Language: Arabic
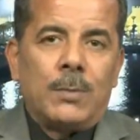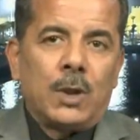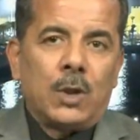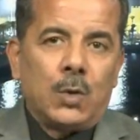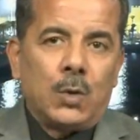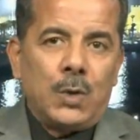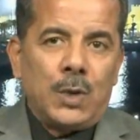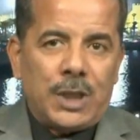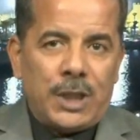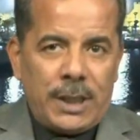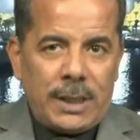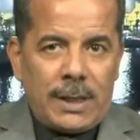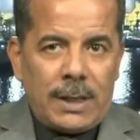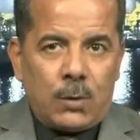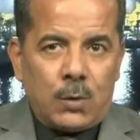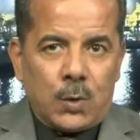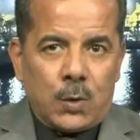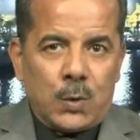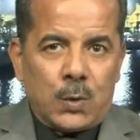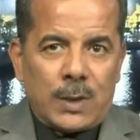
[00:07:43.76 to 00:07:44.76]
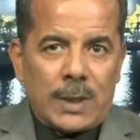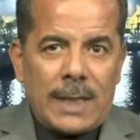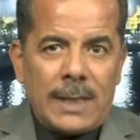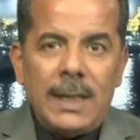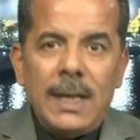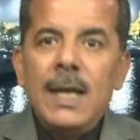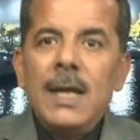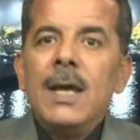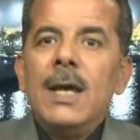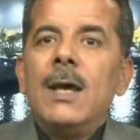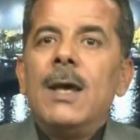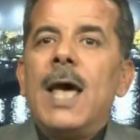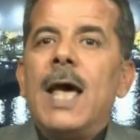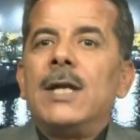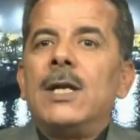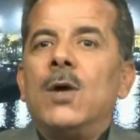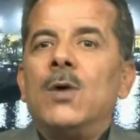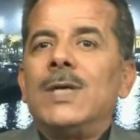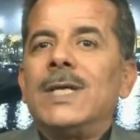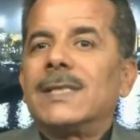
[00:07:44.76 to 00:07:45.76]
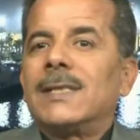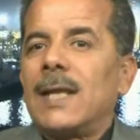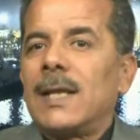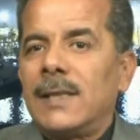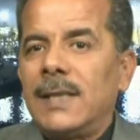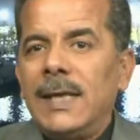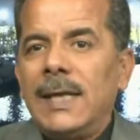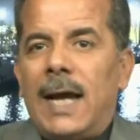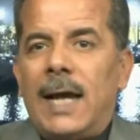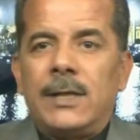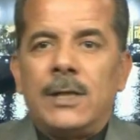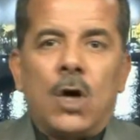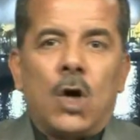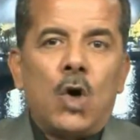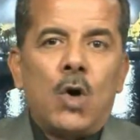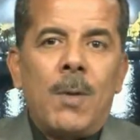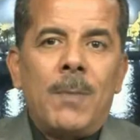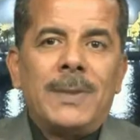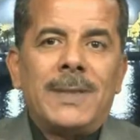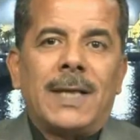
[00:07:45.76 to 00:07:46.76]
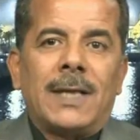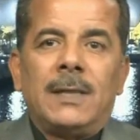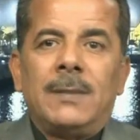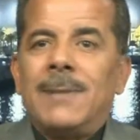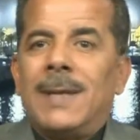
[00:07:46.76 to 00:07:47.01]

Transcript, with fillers: التونسيه خصوصا انه يستطيع ان يقوم بتقديم